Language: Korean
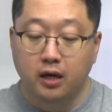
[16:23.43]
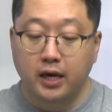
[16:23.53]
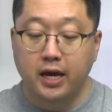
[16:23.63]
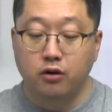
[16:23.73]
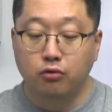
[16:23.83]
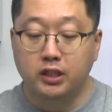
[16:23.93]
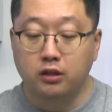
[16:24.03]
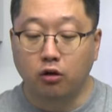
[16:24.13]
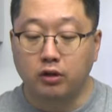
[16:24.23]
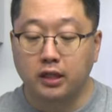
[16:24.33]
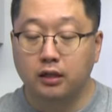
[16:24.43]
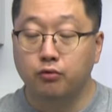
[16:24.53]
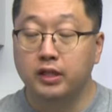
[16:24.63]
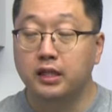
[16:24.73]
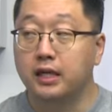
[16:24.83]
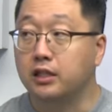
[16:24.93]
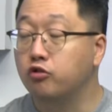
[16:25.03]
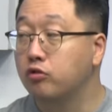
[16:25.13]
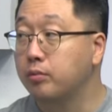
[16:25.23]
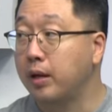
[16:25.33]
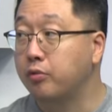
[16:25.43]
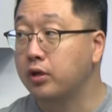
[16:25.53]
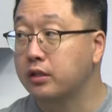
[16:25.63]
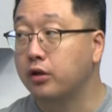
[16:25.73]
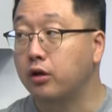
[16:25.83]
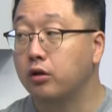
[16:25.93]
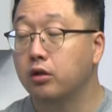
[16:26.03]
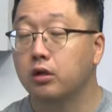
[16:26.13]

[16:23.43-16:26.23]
KOC 전기라는 회사에 인수를 발표를 했어요.